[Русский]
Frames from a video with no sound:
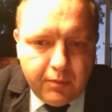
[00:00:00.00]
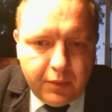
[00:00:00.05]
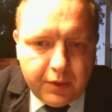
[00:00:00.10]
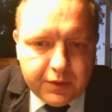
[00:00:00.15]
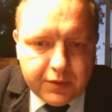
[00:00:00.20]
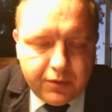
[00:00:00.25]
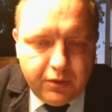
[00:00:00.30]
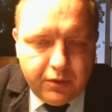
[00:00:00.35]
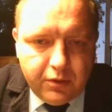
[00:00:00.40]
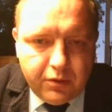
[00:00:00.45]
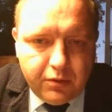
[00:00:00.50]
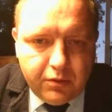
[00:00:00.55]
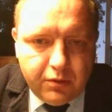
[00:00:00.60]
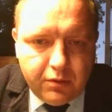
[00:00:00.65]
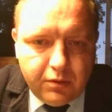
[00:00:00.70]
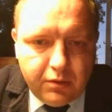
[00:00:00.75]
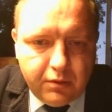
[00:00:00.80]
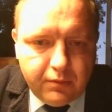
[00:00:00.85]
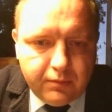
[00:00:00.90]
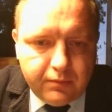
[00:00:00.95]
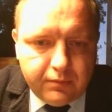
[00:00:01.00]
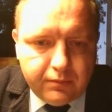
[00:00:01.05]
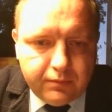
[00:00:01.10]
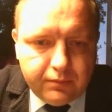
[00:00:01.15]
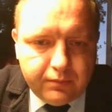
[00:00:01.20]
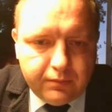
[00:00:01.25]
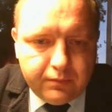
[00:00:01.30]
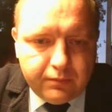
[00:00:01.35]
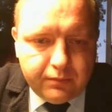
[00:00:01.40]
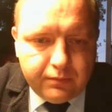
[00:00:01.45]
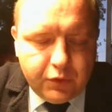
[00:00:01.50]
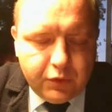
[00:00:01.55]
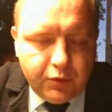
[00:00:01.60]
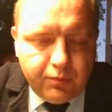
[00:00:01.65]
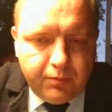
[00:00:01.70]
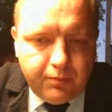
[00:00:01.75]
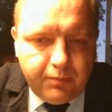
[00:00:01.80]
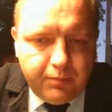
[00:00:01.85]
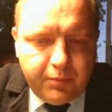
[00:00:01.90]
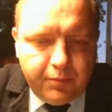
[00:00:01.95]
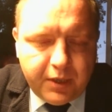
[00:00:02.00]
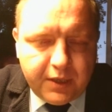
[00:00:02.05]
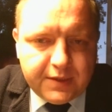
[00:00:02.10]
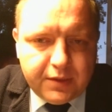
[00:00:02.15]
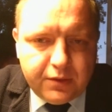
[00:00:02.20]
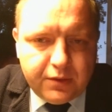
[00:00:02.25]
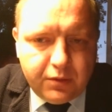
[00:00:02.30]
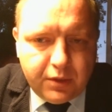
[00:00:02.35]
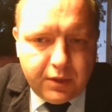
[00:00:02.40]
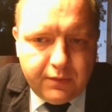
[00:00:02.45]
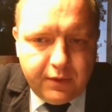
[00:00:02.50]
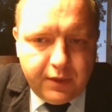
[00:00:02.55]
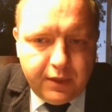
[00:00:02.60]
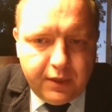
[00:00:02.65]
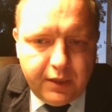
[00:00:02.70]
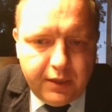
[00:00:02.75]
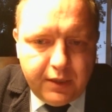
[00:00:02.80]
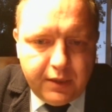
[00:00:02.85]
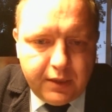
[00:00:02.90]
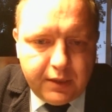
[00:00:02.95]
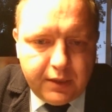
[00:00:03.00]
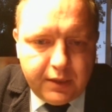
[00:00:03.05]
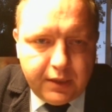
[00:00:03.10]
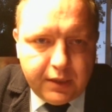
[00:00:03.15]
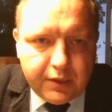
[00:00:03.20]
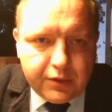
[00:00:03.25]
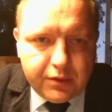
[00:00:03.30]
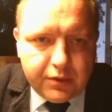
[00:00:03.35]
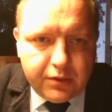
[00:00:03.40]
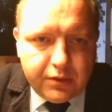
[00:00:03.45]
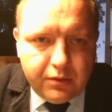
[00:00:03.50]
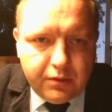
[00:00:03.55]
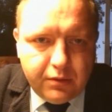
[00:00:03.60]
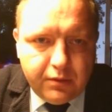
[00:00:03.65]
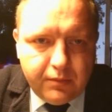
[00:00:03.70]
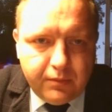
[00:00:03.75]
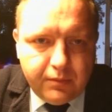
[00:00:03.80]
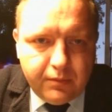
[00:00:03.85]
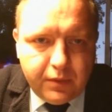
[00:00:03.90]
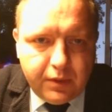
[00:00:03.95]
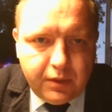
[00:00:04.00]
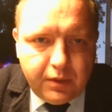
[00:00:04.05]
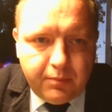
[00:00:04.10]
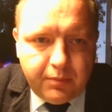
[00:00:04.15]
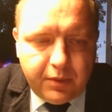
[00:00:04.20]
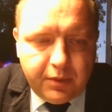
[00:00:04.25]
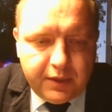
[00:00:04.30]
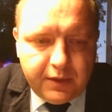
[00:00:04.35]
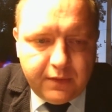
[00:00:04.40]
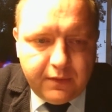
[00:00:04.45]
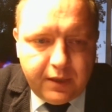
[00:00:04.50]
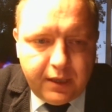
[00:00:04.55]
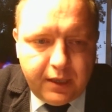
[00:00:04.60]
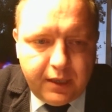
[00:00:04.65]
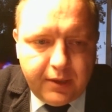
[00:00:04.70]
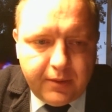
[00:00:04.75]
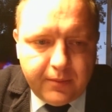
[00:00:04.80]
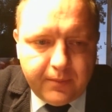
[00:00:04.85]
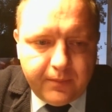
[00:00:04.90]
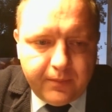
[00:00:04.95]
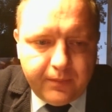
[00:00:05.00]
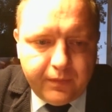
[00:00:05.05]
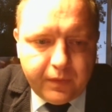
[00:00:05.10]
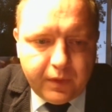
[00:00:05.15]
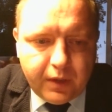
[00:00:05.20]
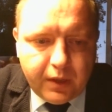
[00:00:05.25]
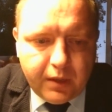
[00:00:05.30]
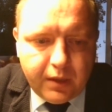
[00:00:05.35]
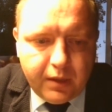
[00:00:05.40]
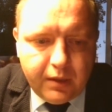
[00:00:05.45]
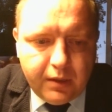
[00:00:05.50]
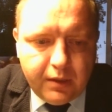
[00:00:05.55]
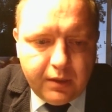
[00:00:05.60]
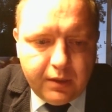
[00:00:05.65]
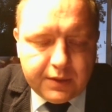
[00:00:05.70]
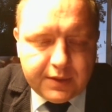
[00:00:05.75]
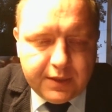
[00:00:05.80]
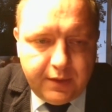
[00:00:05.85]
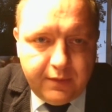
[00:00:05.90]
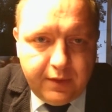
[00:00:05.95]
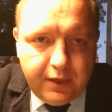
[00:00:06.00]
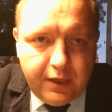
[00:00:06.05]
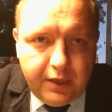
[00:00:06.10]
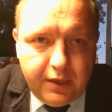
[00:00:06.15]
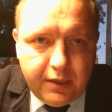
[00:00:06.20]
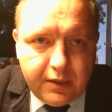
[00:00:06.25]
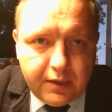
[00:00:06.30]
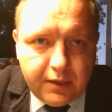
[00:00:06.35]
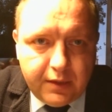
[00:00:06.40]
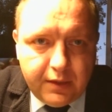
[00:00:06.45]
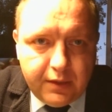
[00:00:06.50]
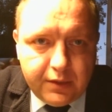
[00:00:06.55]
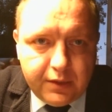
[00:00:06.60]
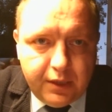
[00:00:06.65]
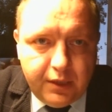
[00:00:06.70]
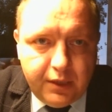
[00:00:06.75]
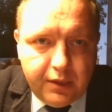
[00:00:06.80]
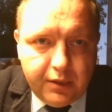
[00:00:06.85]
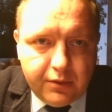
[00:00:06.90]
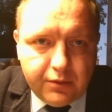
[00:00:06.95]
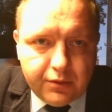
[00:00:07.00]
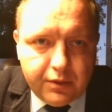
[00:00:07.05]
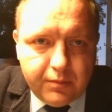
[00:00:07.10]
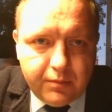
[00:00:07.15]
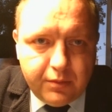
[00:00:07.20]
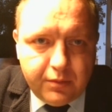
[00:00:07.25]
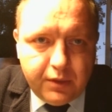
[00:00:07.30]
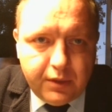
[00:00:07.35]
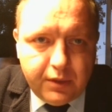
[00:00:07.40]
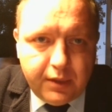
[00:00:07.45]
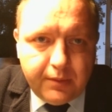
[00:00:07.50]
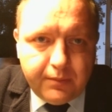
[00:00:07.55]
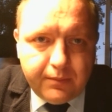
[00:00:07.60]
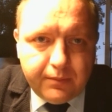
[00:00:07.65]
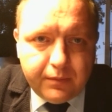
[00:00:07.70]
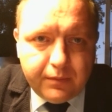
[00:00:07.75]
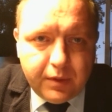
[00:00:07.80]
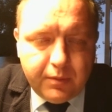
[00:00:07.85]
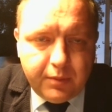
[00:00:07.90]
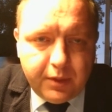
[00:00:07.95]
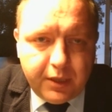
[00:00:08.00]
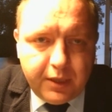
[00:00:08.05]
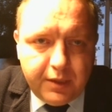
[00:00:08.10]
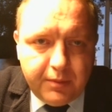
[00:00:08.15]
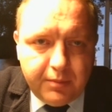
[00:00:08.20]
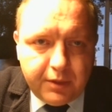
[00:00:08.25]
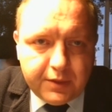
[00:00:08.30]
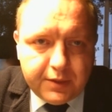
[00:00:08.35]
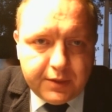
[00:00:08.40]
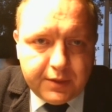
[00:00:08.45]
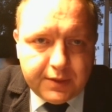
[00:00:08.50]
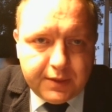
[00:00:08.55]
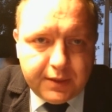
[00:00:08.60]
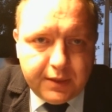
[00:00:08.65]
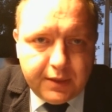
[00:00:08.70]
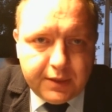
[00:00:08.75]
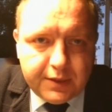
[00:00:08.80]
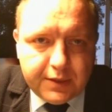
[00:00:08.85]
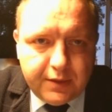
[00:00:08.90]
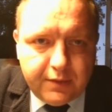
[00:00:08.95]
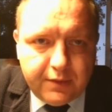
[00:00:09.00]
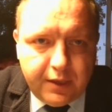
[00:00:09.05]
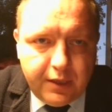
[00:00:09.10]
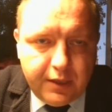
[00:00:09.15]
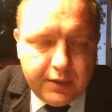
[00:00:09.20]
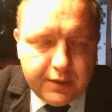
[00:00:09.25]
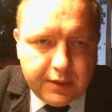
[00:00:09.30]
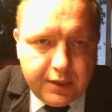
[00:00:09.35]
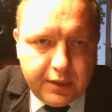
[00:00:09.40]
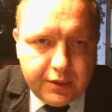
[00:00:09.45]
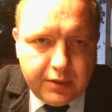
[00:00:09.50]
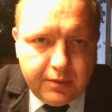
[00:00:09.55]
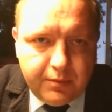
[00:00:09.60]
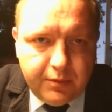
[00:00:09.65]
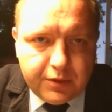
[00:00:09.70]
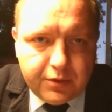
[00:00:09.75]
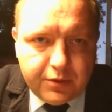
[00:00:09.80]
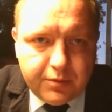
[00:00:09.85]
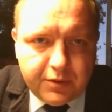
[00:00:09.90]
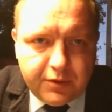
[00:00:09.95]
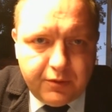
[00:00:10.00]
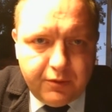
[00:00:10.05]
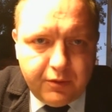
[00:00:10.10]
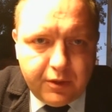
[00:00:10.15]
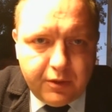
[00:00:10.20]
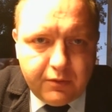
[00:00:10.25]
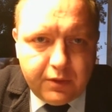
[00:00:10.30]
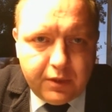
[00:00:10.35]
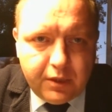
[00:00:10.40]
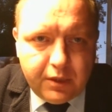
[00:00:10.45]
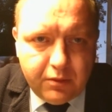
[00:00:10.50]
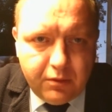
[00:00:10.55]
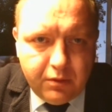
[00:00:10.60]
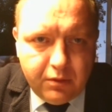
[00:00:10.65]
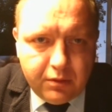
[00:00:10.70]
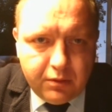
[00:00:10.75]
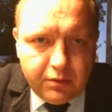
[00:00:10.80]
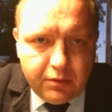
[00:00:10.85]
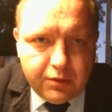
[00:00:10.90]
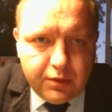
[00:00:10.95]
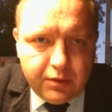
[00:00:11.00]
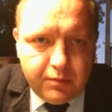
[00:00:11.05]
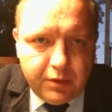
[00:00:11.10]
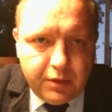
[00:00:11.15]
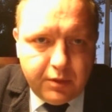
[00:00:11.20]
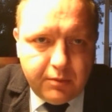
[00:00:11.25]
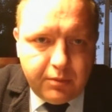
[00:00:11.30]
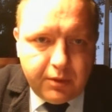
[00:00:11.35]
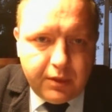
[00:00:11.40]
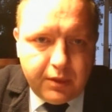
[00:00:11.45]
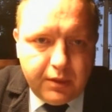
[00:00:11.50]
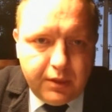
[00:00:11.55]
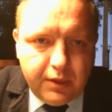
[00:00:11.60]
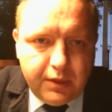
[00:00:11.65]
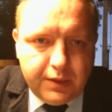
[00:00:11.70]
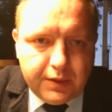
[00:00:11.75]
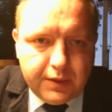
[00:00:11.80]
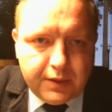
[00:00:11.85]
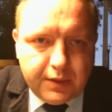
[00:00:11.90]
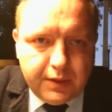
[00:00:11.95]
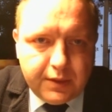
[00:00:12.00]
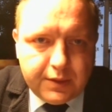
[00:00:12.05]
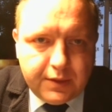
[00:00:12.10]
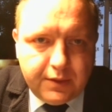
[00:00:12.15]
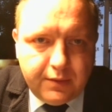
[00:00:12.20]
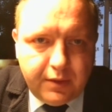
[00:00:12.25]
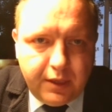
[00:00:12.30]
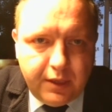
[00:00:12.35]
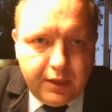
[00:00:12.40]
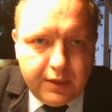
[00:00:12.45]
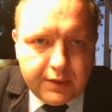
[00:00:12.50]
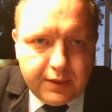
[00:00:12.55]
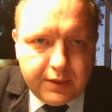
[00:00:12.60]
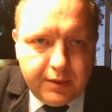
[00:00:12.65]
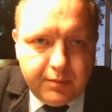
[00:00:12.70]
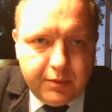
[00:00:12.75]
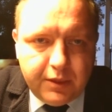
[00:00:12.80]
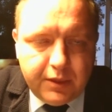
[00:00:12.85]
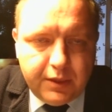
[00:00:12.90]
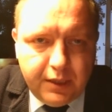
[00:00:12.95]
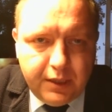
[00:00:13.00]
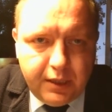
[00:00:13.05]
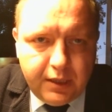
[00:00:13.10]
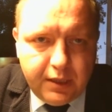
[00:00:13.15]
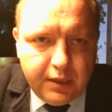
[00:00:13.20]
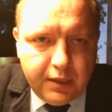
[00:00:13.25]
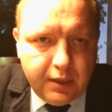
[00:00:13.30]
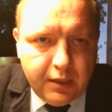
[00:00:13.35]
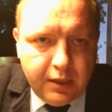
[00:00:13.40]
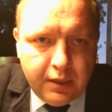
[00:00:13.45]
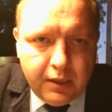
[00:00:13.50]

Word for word: Поскольку ну, процедура выглядела так, что э, подавая заявление на разрешение, нужно было пройти процесс согласования с каждым из собственников дорог, нужно было пройти согласование с ГИБДД,